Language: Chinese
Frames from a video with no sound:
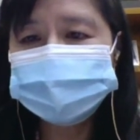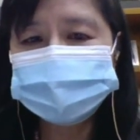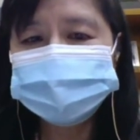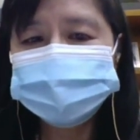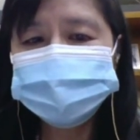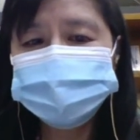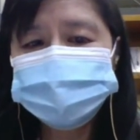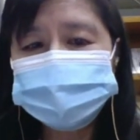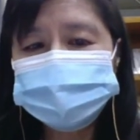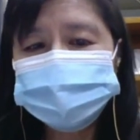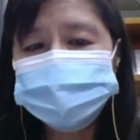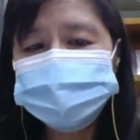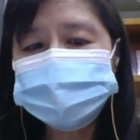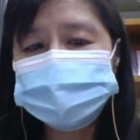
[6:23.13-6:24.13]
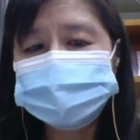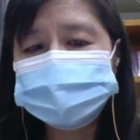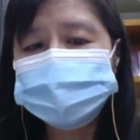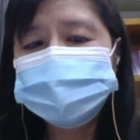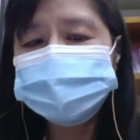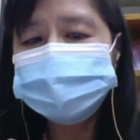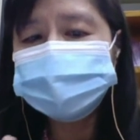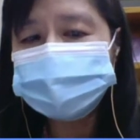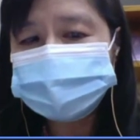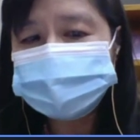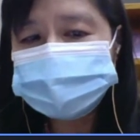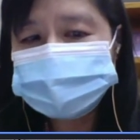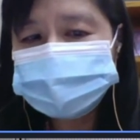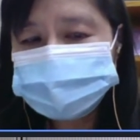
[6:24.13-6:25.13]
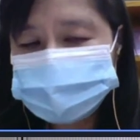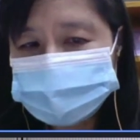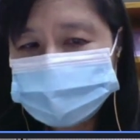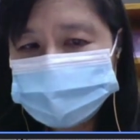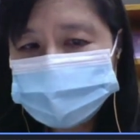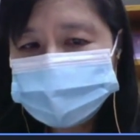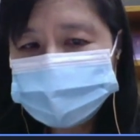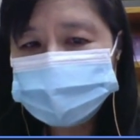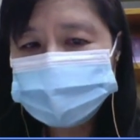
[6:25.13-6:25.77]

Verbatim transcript: 跟你传统爽到的博传统博